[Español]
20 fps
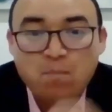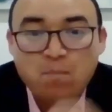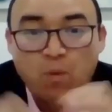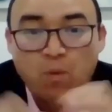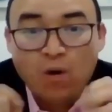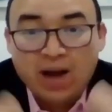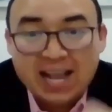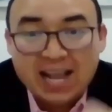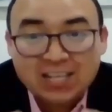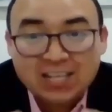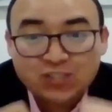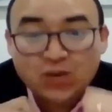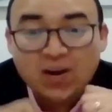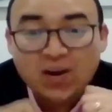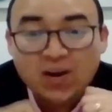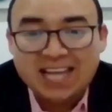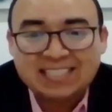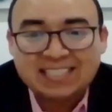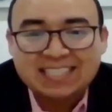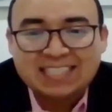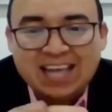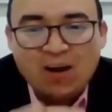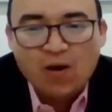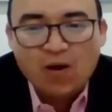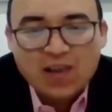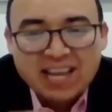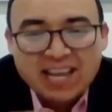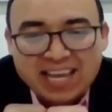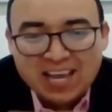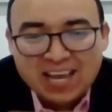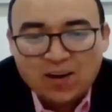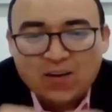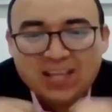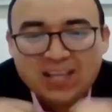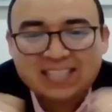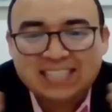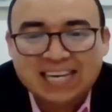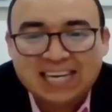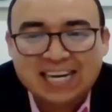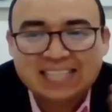Por eso es que hoy quiero
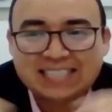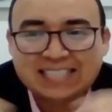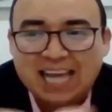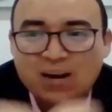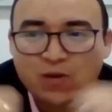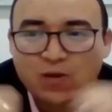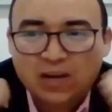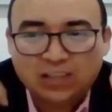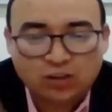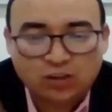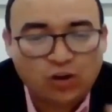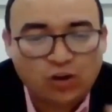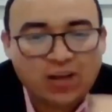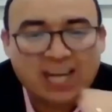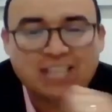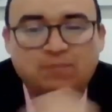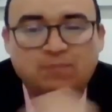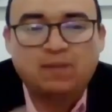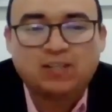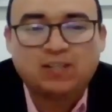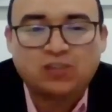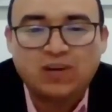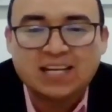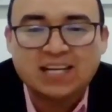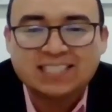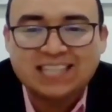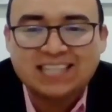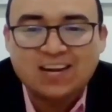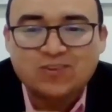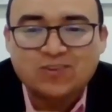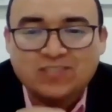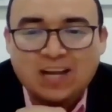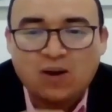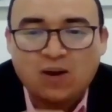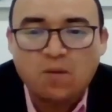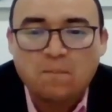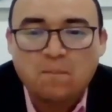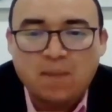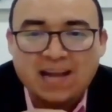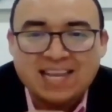decirles algo a todas las personas que nos
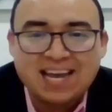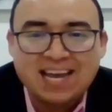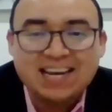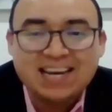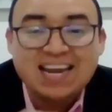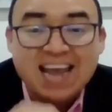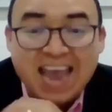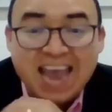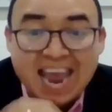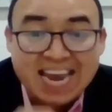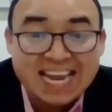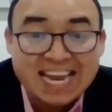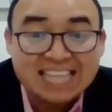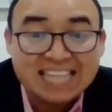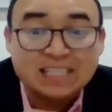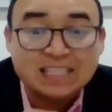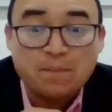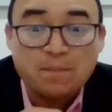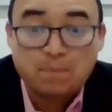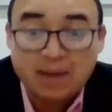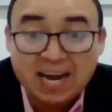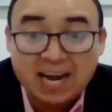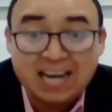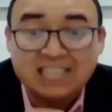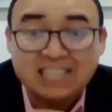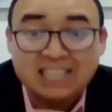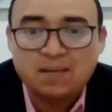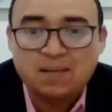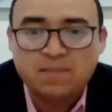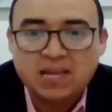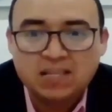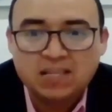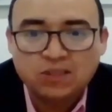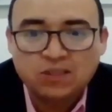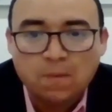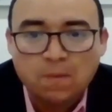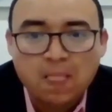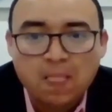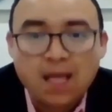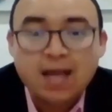acompañan en este
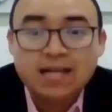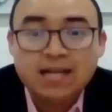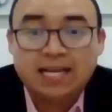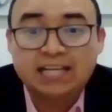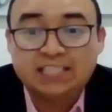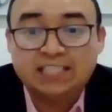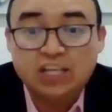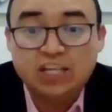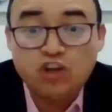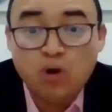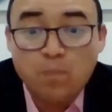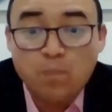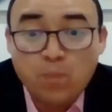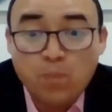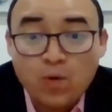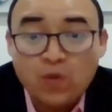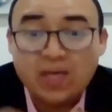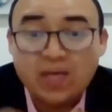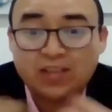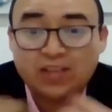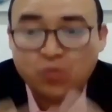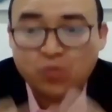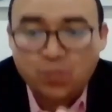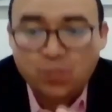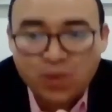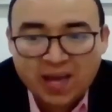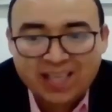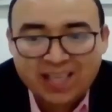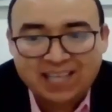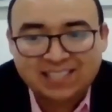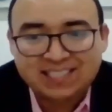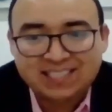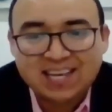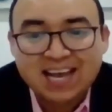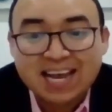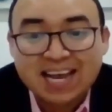prelanzamiento. que si yo pude, tú puedes,